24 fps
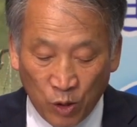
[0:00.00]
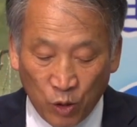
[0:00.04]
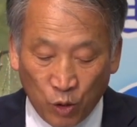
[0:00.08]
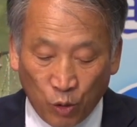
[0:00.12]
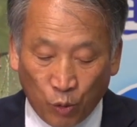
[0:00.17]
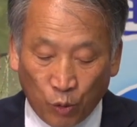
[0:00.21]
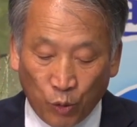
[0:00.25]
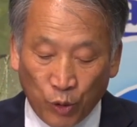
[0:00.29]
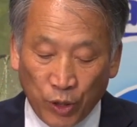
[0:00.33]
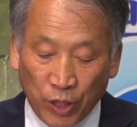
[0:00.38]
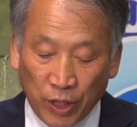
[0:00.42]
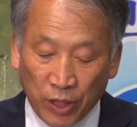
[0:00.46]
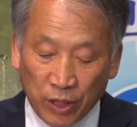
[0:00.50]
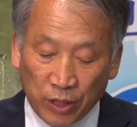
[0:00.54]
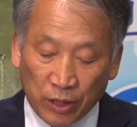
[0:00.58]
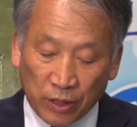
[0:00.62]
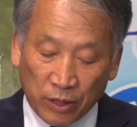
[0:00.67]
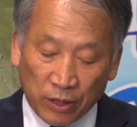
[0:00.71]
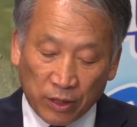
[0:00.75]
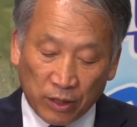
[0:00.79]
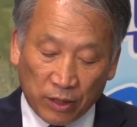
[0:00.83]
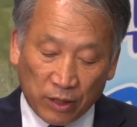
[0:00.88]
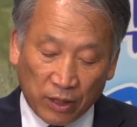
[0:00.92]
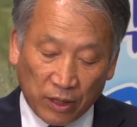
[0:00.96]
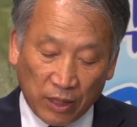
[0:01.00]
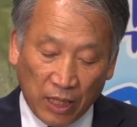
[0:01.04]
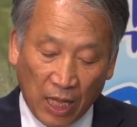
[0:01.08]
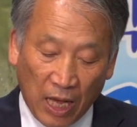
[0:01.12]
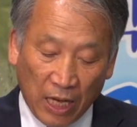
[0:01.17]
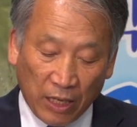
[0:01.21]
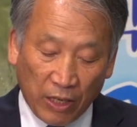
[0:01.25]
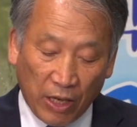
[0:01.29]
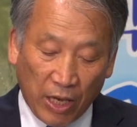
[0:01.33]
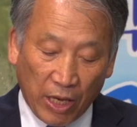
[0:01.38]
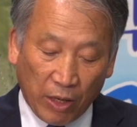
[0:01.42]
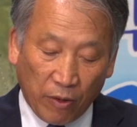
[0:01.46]
교인은
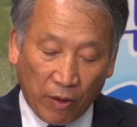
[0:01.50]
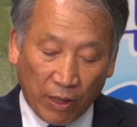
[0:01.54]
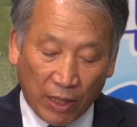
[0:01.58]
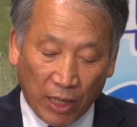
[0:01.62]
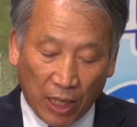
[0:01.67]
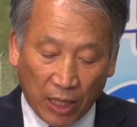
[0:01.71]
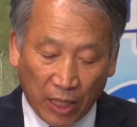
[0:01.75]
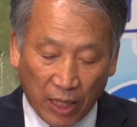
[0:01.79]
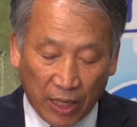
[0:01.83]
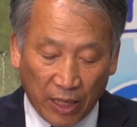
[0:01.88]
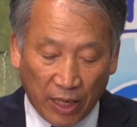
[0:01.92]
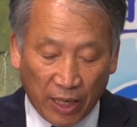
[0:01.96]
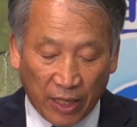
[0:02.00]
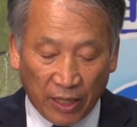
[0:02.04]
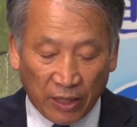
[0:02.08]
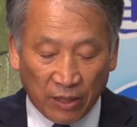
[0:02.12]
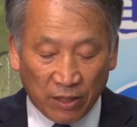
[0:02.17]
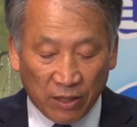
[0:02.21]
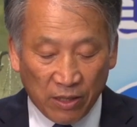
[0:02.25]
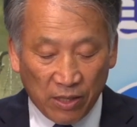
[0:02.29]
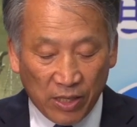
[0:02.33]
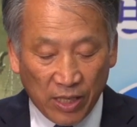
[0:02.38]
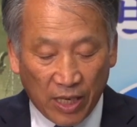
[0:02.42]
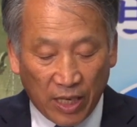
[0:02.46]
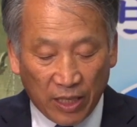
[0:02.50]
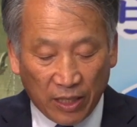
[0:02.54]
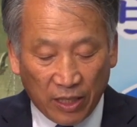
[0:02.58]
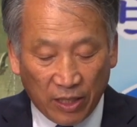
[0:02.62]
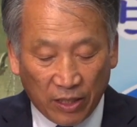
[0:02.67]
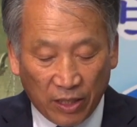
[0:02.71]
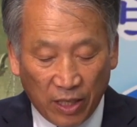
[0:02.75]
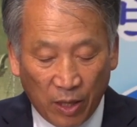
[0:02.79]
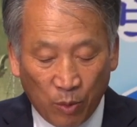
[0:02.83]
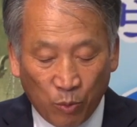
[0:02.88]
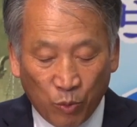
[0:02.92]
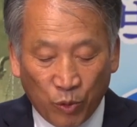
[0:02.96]
당의 관하다에 있는
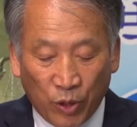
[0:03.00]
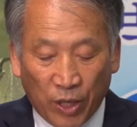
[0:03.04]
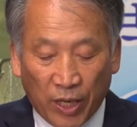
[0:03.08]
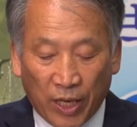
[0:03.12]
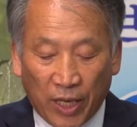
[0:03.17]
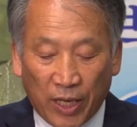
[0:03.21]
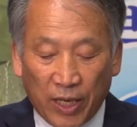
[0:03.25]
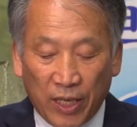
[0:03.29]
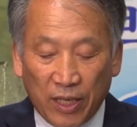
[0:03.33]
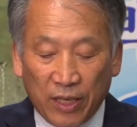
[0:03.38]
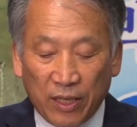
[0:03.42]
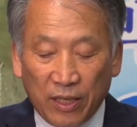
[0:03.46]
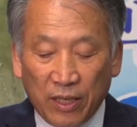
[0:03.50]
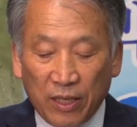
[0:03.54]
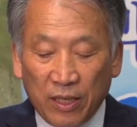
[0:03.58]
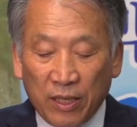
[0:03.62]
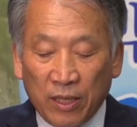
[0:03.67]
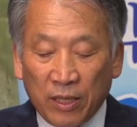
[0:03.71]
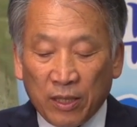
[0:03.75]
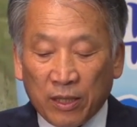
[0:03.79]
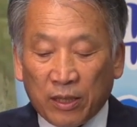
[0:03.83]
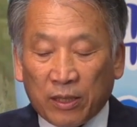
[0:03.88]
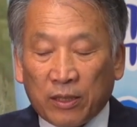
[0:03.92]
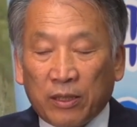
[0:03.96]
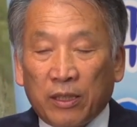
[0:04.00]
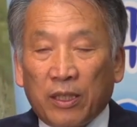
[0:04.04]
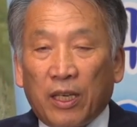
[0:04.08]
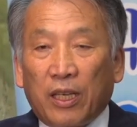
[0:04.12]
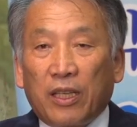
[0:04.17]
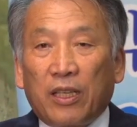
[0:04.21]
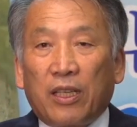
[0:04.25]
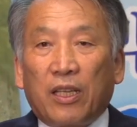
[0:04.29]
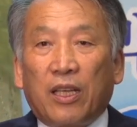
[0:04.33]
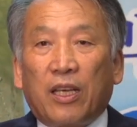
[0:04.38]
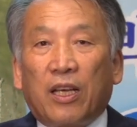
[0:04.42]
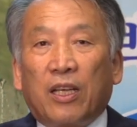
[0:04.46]
자이기 때문에
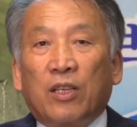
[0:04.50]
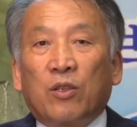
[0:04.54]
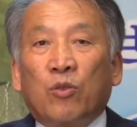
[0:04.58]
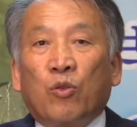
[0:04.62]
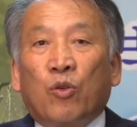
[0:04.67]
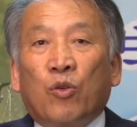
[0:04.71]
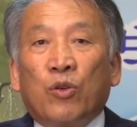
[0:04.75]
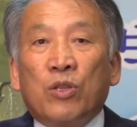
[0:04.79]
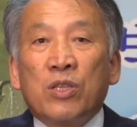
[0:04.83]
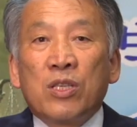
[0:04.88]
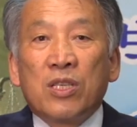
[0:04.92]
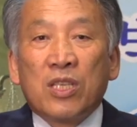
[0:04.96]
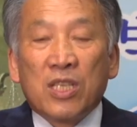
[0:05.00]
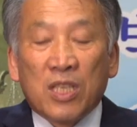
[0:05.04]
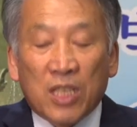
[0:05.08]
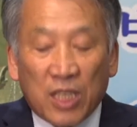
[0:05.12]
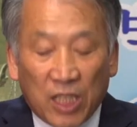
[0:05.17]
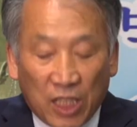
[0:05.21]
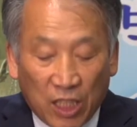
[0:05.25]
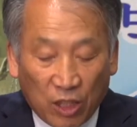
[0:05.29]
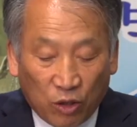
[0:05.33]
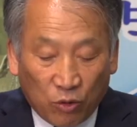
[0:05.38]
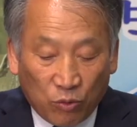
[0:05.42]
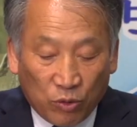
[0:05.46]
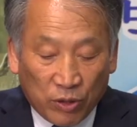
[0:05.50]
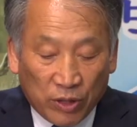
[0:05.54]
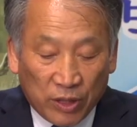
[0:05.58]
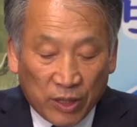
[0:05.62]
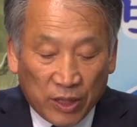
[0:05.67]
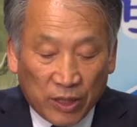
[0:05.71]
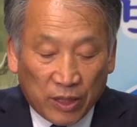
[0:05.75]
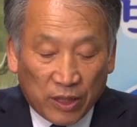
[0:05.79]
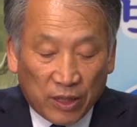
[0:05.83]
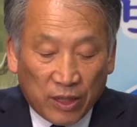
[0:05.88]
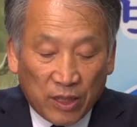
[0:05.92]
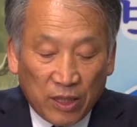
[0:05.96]
그에 대한
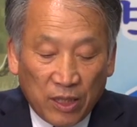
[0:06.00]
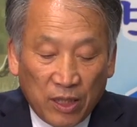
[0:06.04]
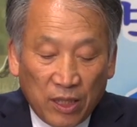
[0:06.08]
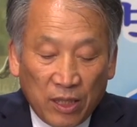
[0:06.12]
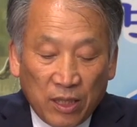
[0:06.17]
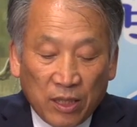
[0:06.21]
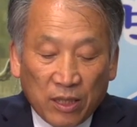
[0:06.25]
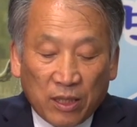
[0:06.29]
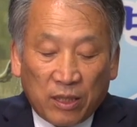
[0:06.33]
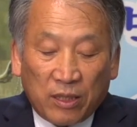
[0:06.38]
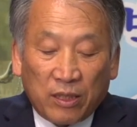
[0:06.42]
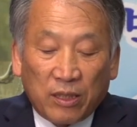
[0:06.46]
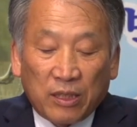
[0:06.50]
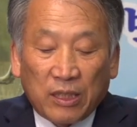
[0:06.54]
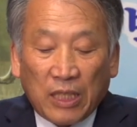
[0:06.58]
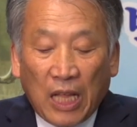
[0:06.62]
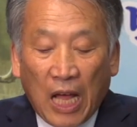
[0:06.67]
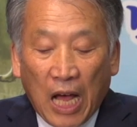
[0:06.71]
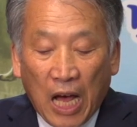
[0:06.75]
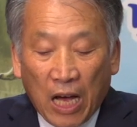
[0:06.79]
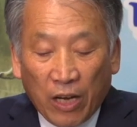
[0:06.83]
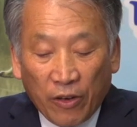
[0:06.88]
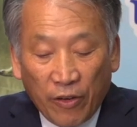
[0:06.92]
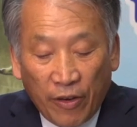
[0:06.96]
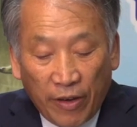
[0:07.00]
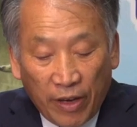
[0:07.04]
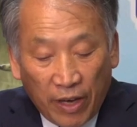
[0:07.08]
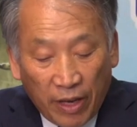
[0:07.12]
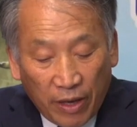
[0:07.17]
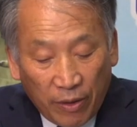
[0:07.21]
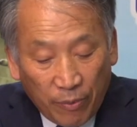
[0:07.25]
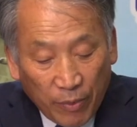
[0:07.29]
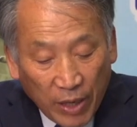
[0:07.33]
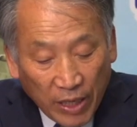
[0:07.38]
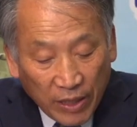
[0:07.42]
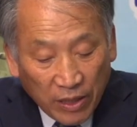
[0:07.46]
원치리권은 그
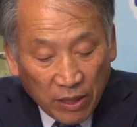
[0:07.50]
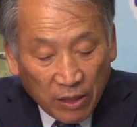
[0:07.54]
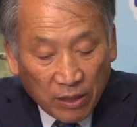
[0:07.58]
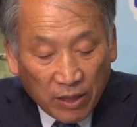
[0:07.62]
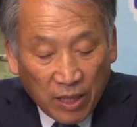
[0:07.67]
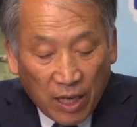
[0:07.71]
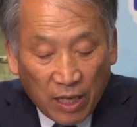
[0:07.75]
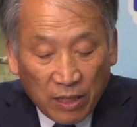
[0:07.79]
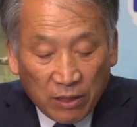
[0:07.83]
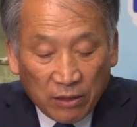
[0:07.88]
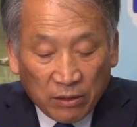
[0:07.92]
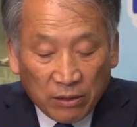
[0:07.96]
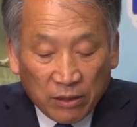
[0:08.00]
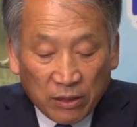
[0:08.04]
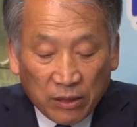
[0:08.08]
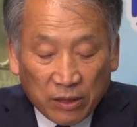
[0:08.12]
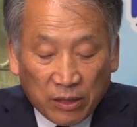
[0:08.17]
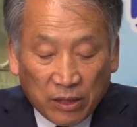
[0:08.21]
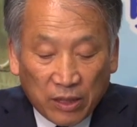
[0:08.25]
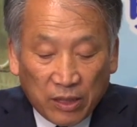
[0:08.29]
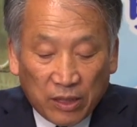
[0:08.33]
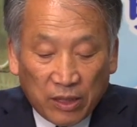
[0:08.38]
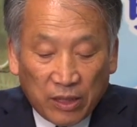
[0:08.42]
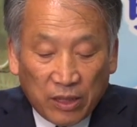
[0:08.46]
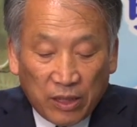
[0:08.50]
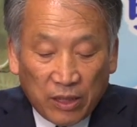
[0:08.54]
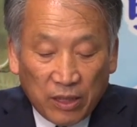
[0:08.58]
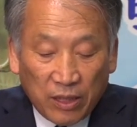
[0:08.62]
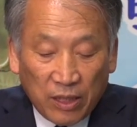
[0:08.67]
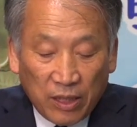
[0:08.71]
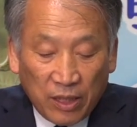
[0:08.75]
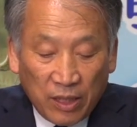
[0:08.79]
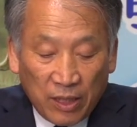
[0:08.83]
당회에만 있다는 것을